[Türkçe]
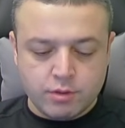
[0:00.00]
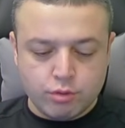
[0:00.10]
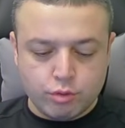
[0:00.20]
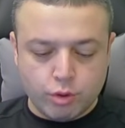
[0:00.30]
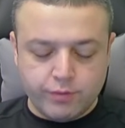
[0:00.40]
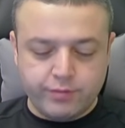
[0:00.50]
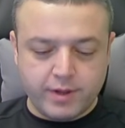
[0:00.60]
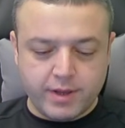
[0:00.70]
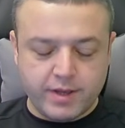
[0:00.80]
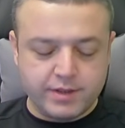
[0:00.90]
Cruyff'la
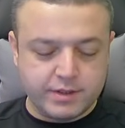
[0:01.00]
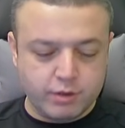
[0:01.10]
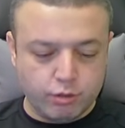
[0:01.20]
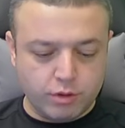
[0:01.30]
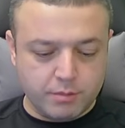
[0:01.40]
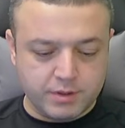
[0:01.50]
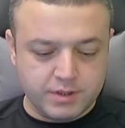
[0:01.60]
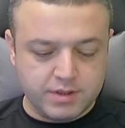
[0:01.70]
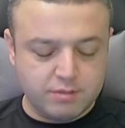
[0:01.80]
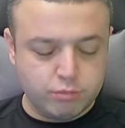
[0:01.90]
etkili
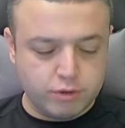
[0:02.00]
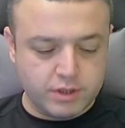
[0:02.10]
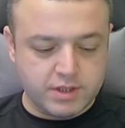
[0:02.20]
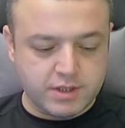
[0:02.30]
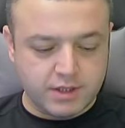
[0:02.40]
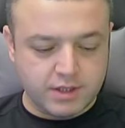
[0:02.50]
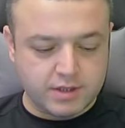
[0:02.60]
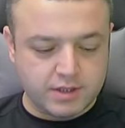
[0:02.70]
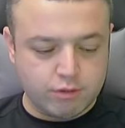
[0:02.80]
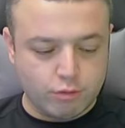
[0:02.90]
olamadık bu
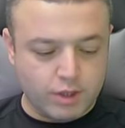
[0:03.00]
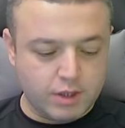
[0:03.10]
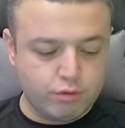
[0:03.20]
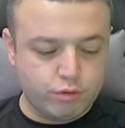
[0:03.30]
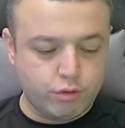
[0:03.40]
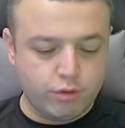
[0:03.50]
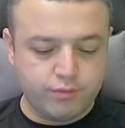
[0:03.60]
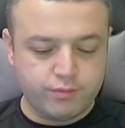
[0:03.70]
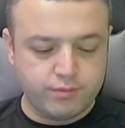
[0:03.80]
dakikalarda. Johan Cruyff